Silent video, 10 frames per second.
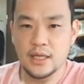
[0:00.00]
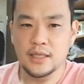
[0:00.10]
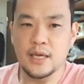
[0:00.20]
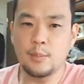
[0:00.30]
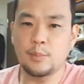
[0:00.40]

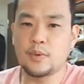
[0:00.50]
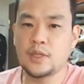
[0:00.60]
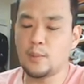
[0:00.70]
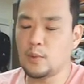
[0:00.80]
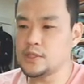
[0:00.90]
憲法
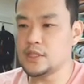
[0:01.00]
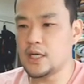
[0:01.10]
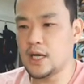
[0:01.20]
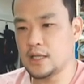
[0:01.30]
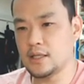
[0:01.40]
にもし違
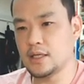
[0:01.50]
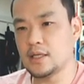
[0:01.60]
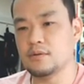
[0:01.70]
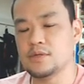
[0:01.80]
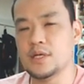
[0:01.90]
反でき
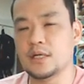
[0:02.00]
るとしたら